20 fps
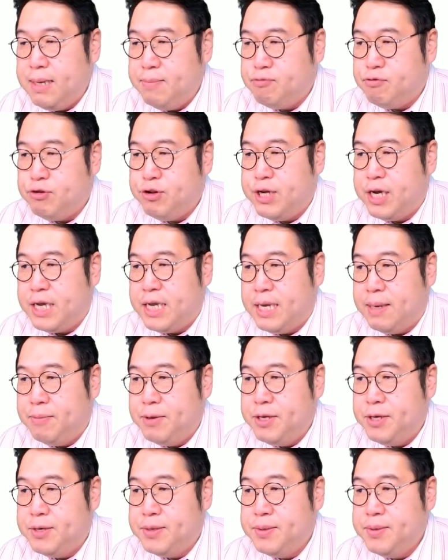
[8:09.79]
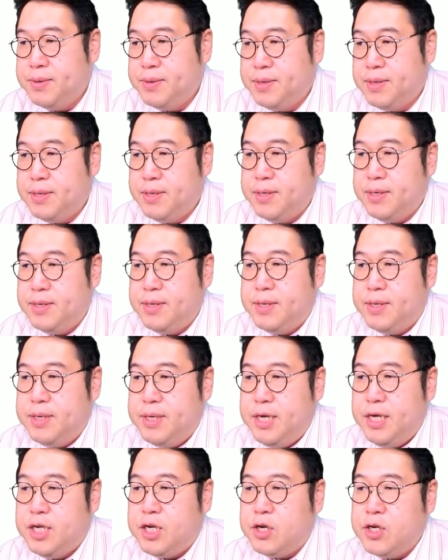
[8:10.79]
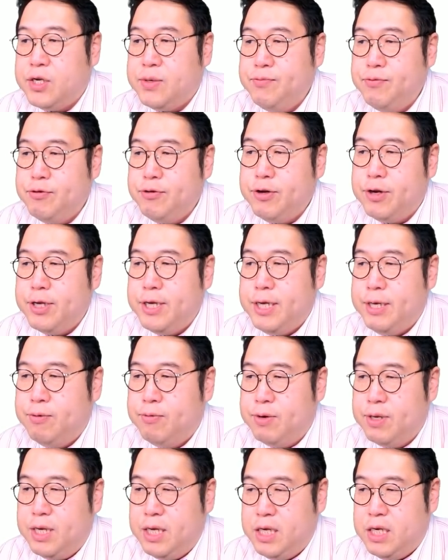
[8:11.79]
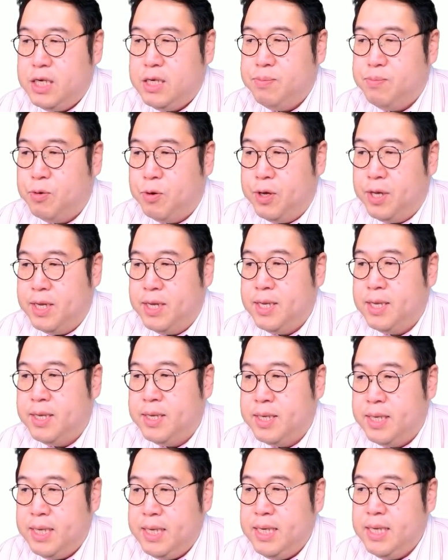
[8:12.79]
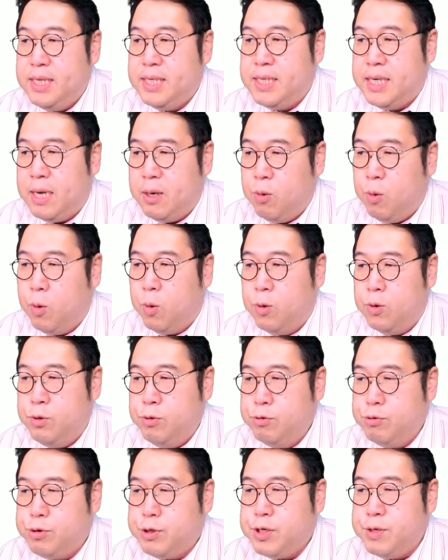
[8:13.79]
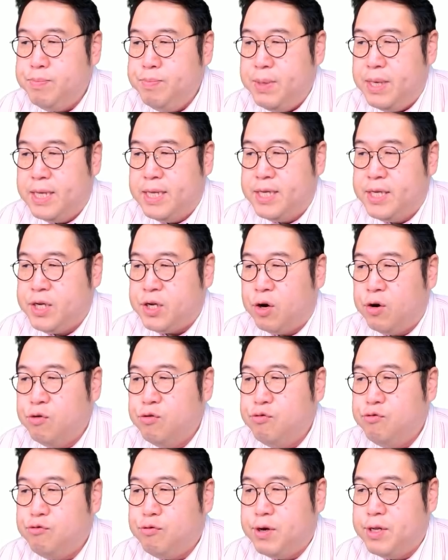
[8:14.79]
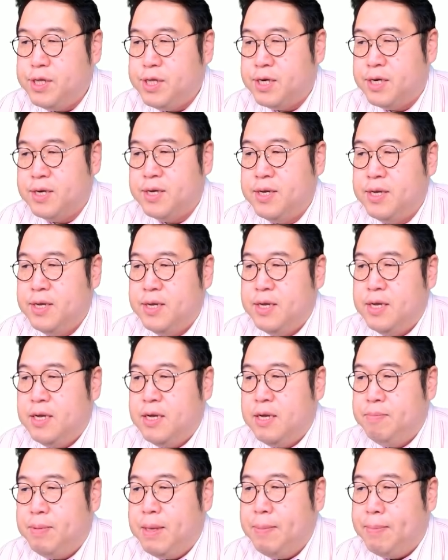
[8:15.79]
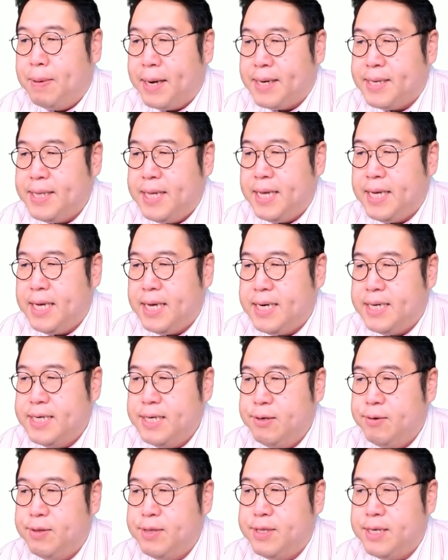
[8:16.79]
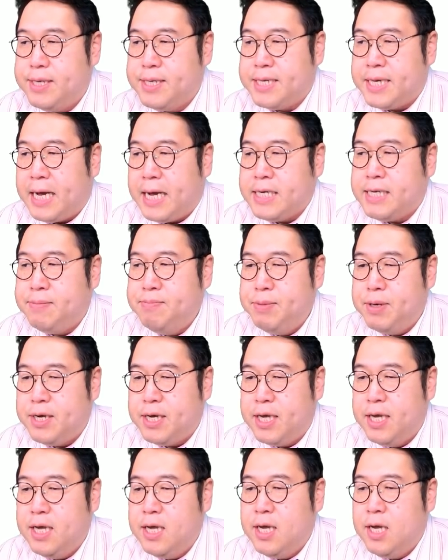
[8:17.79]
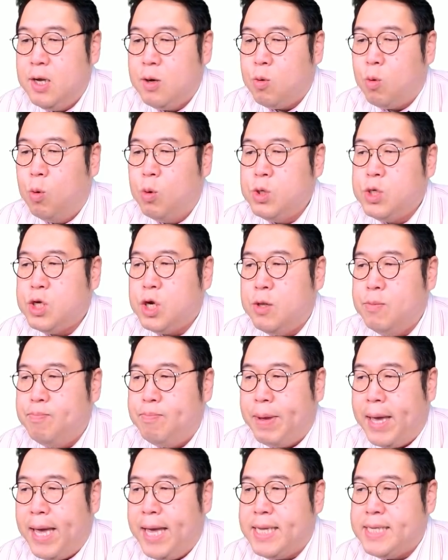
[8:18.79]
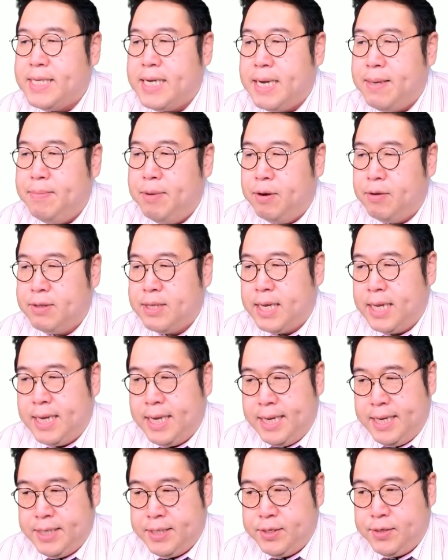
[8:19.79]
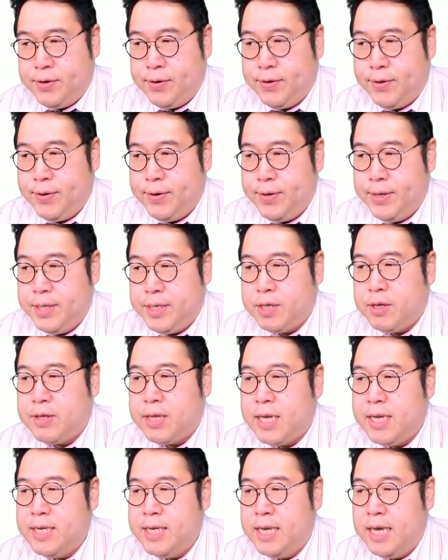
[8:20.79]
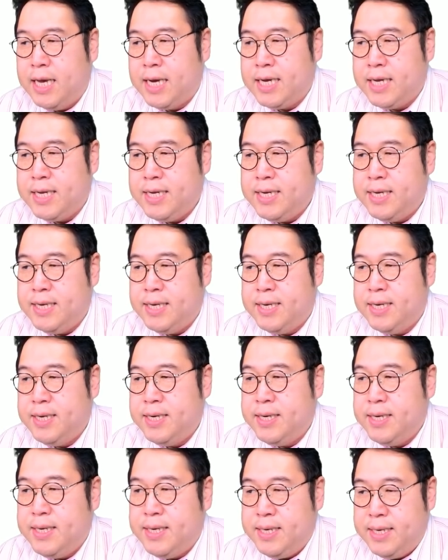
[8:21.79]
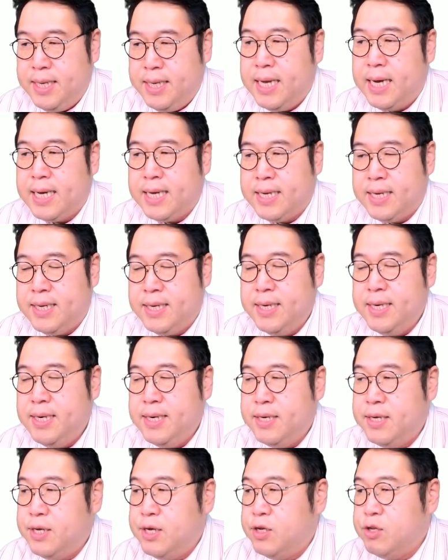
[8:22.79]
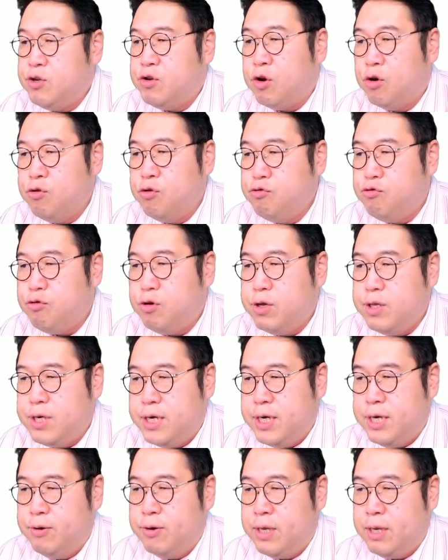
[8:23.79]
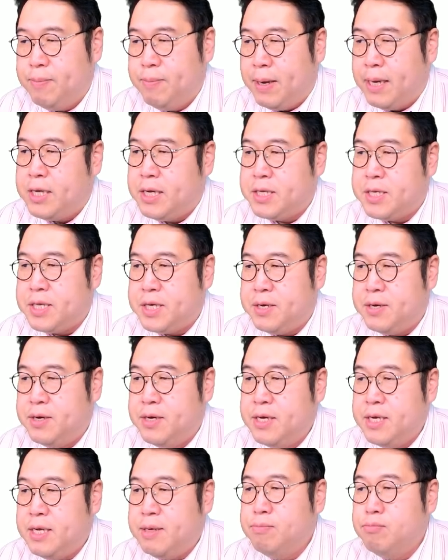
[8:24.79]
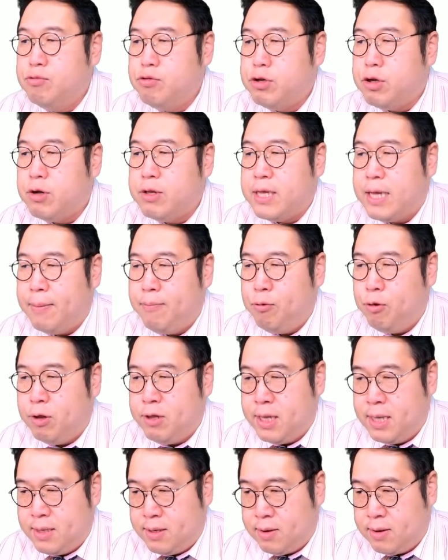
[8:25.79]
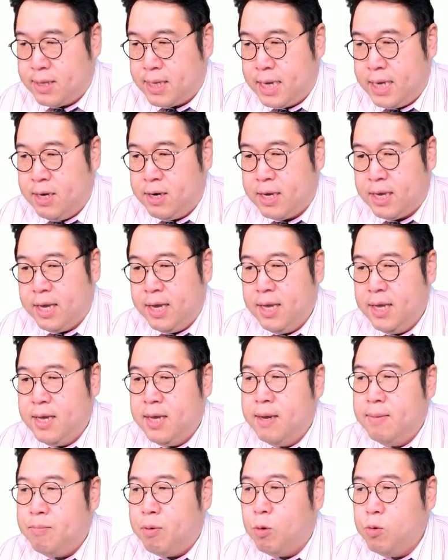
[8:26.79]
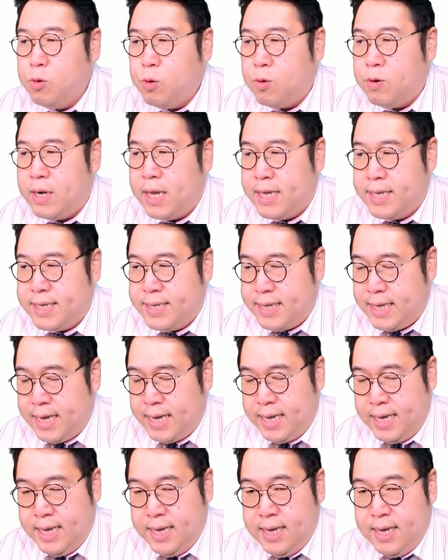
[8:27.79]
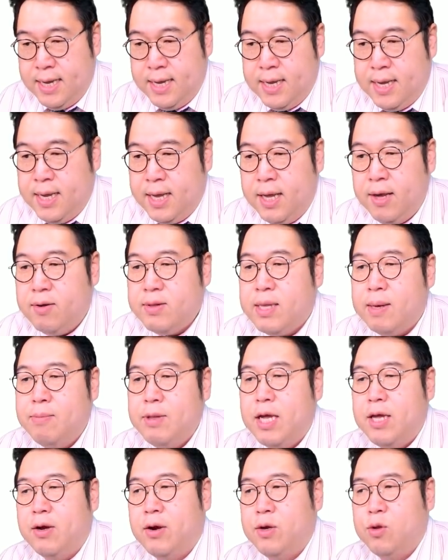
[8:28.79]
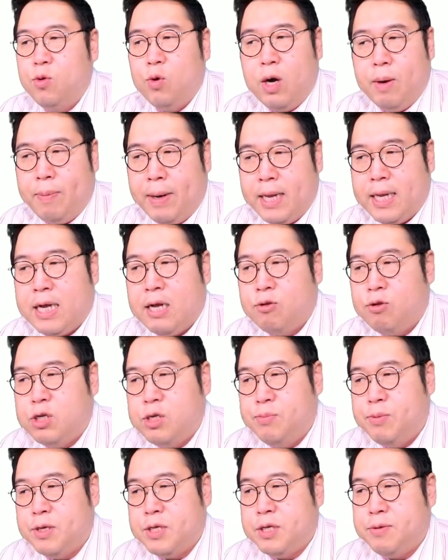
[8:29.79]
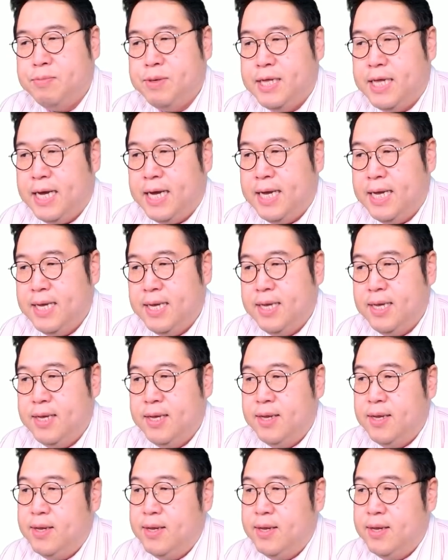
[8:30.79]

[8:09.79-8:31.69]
이게 무슨 얘기냐면요. 2016년 2월 25일 이재호, 유승민, 정두원 등 비박근혜계 의원들 40명이 공천 배제 명단에 적혀 있었다는 이야기를 이야기를 정두원 의원이 밝혔어요. 김무성 대표한테 들었다 이렇게 폭로를 했는데 이것 때문에 여의도가 발칵 뒤집혔습니다.